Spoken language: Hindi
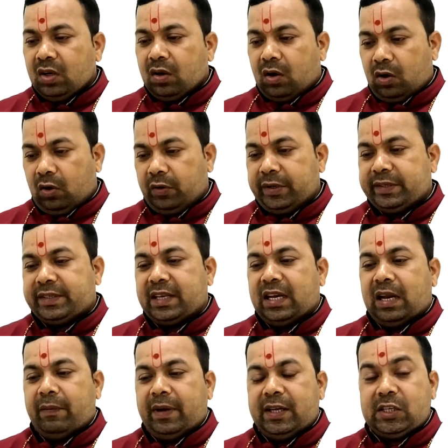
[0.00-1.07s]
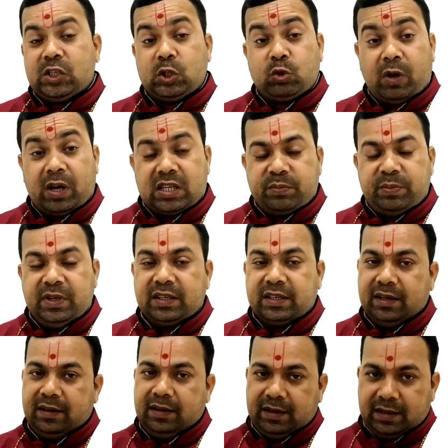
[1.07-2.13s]
और इसके अलावा स्वास्थ्य भी इनका
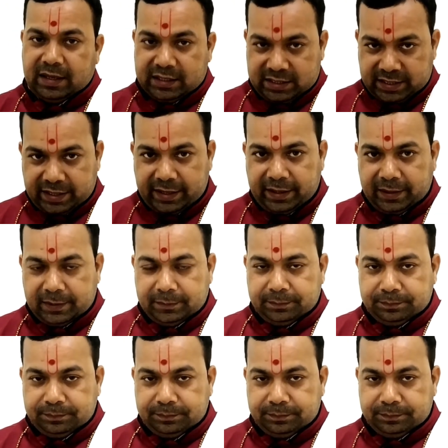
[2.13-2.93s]
अच्छा रहेगा